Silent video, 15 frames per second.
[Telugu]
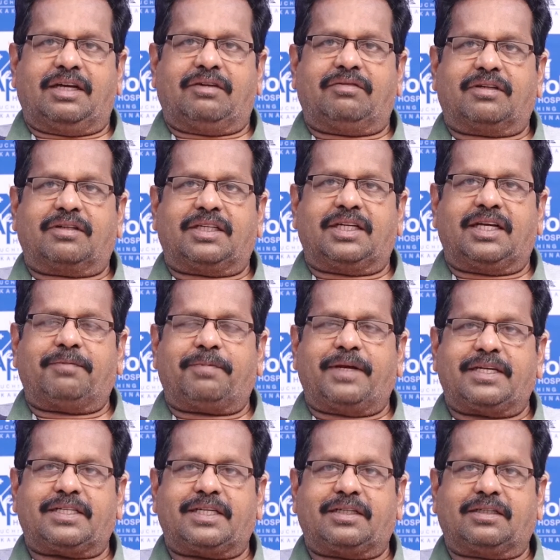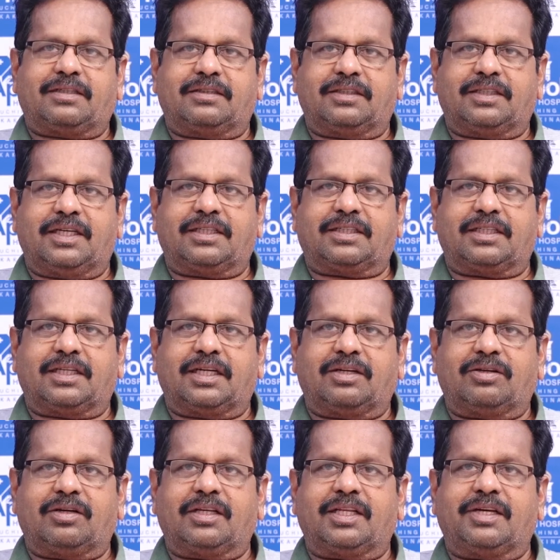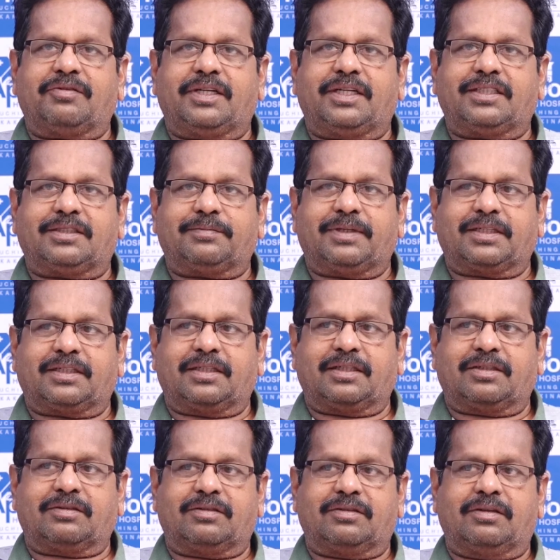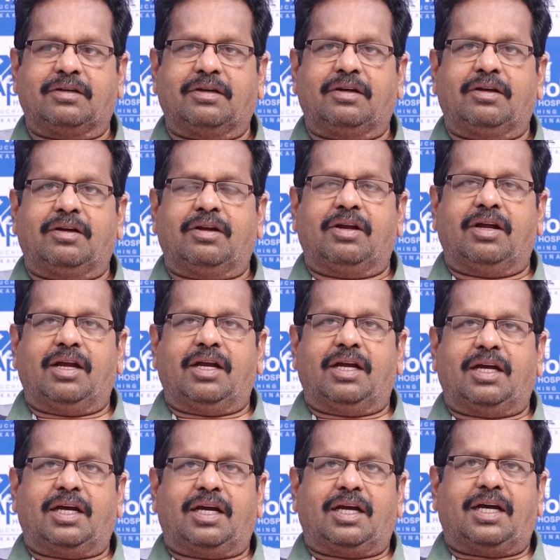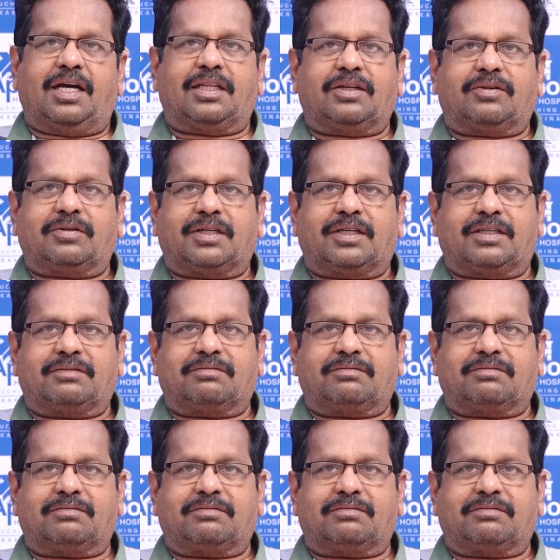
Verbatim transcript: ఎవరు ఏ పేషెంట్ ఏ తినాలో అదే వండించి పెడుతున్నారు అది కూడా